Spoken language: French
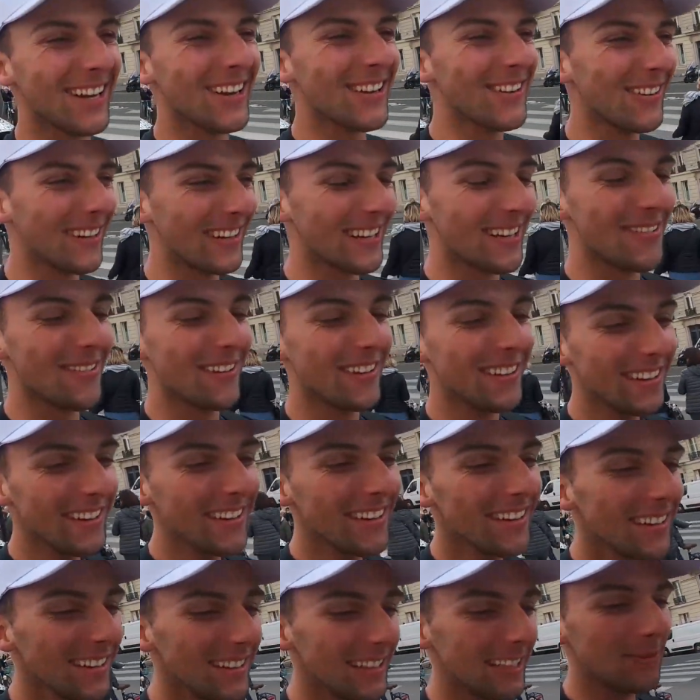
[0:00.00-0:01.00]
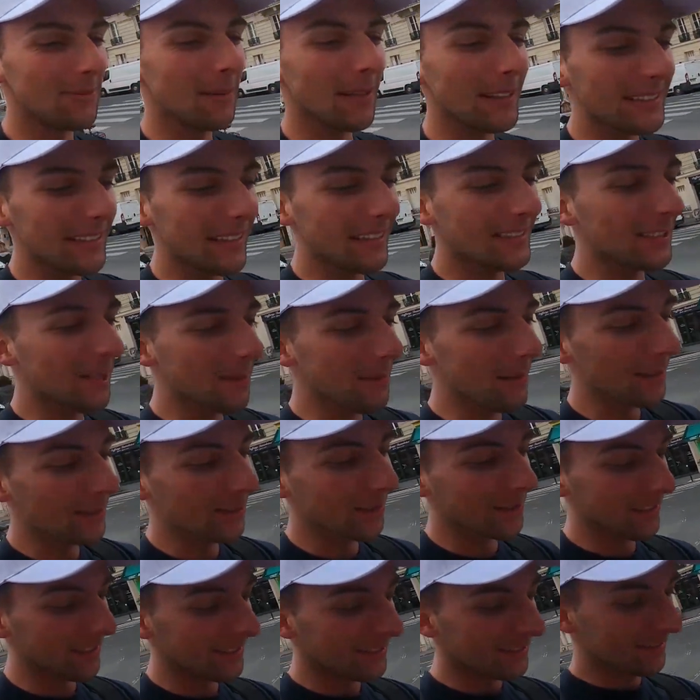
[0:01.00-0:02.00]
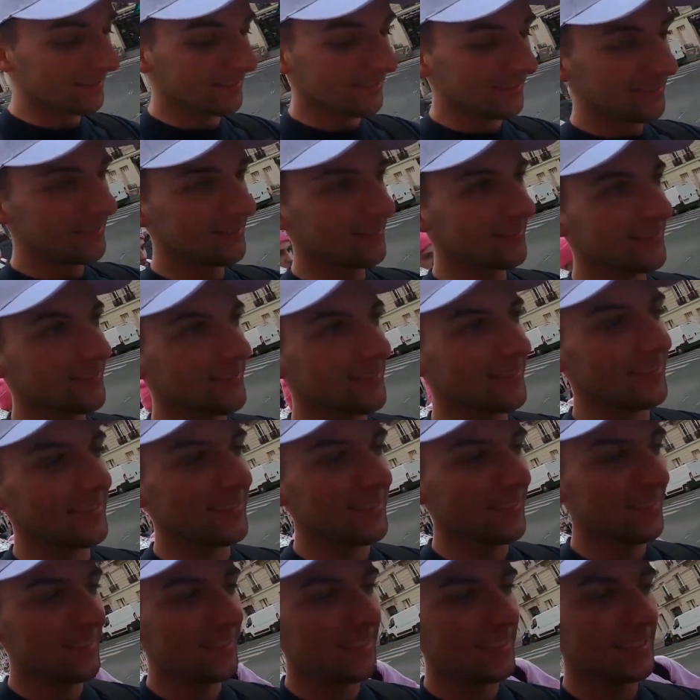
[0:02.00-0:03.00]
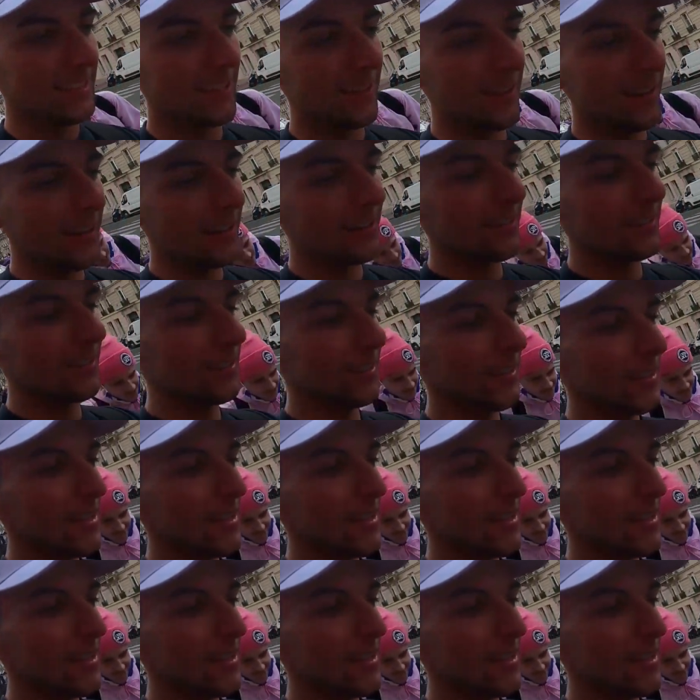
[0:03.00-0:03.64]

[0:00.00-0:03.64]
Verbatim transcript: c'est incroyable. J'espère que t'as le seum, Artosan. Non, ça va. Ça va